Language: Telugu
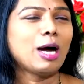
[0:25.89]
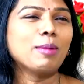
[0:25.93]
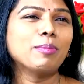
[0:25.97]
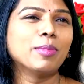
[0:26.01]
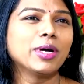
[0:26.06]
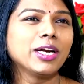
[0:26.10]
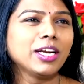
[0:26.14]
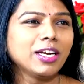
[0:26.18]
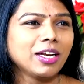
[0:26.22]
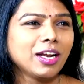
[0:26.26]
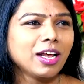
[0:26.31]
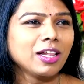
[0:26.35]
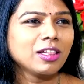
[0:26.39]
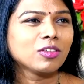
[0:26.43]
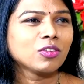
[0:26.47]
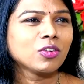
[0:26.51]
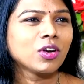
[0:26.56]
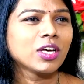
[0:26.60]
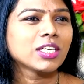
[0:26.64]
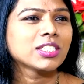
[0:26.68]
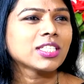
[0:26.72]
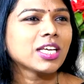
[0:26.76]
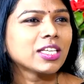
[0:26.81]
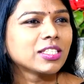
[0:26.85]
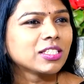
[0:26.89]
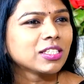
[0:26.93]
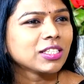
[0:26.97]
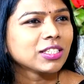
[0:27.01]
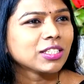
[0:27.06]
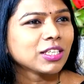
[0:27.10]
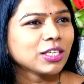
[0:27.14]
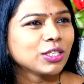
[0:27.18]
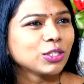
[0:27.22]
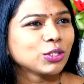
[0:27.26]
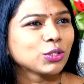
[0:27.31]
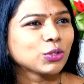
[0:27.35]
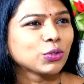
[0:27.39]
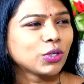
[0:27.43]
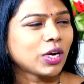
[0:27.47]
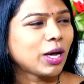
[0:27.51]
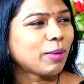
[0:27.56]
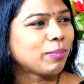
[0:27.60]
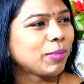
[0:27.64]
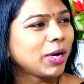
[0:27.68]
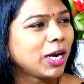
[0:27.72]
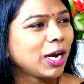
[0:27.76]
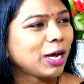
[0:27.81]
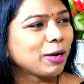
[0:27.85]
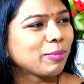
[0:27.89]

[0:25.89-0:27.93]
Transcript: అమ్మ నేను వెళ్తున్నా సర్జరీ చేయించుకుంటున్నా